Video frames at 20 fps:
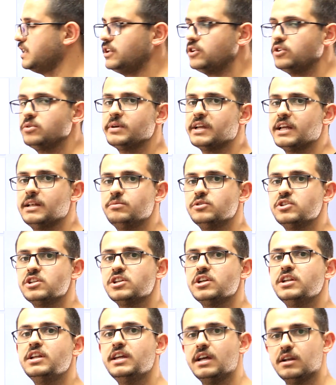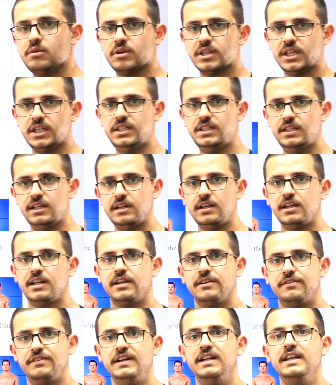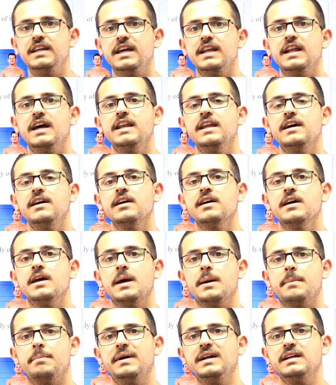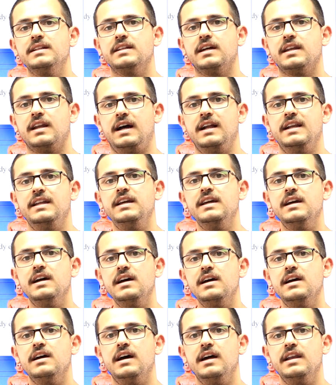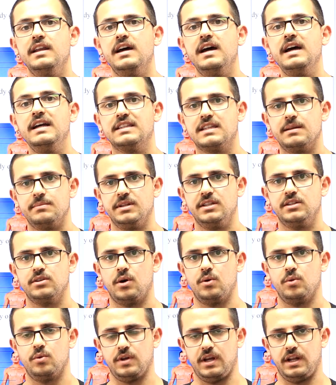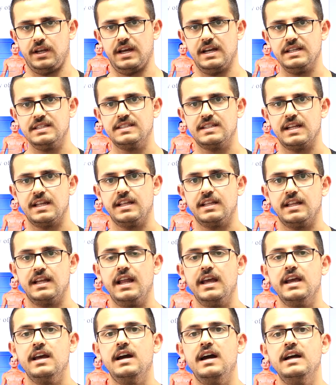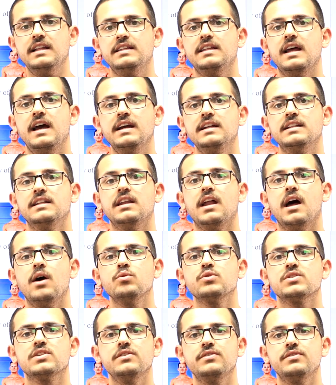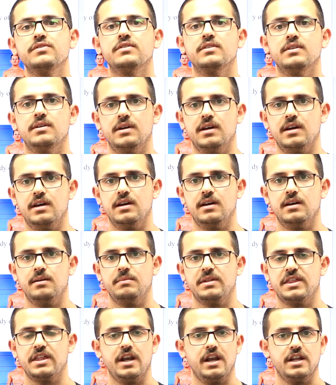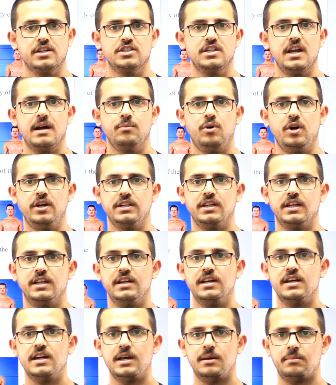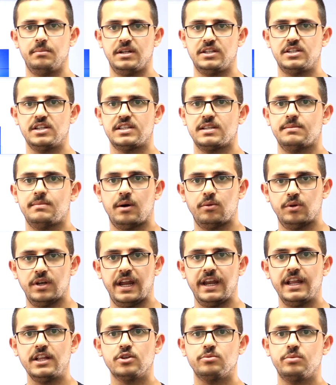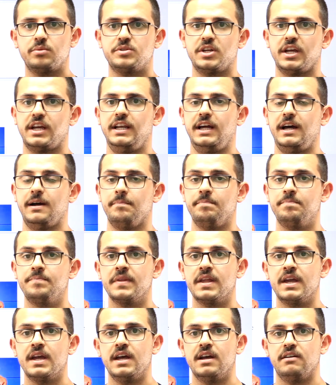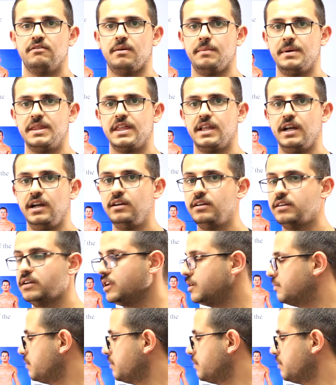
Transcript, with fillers: اناتوميكال بوزيشن هي الوضعيه اللي فعليا انا بقدر عليها انا اعتمد او يعني استند اليها حتى اقدر اوصف آه، مثلا اشياء معينه بالجسم او الاناتومي بشكل عام فمثلا